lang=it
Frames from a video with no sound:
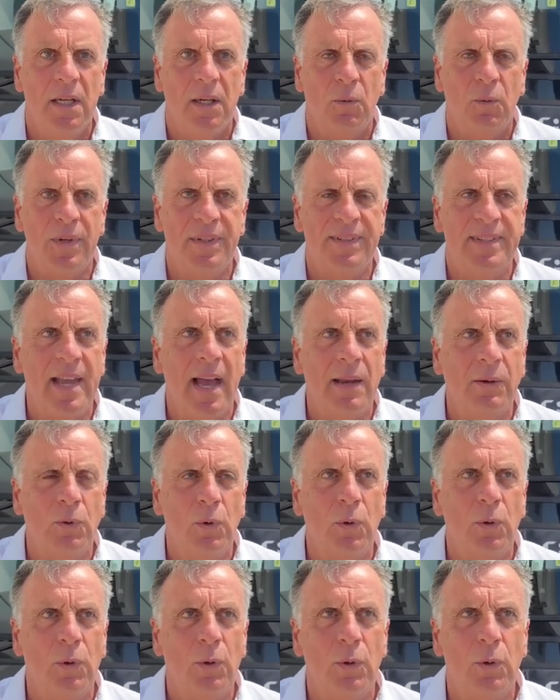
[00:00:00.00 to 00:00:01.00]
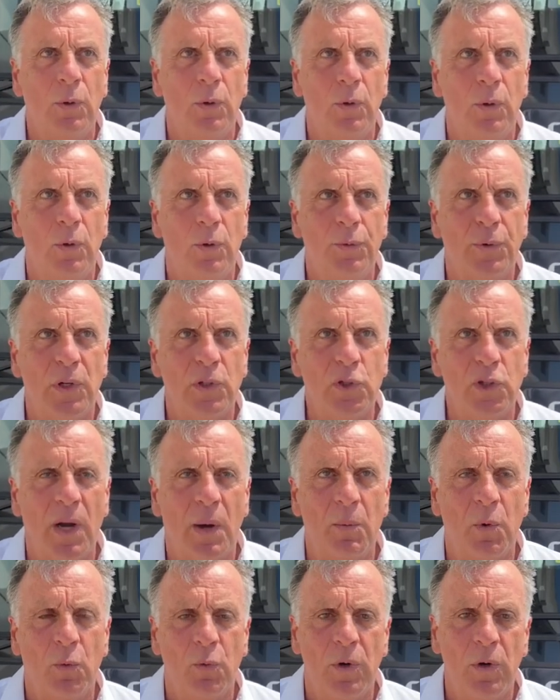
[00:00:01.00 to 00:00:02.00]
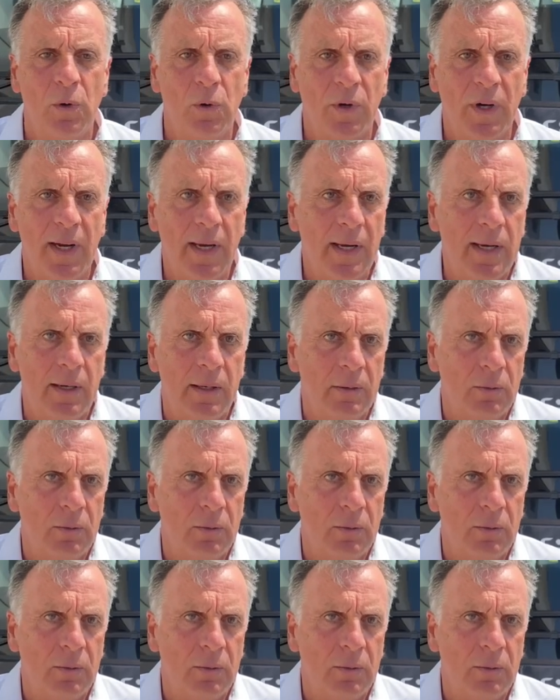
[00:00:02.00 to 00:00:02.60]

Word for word: quest'anno facciamo quello che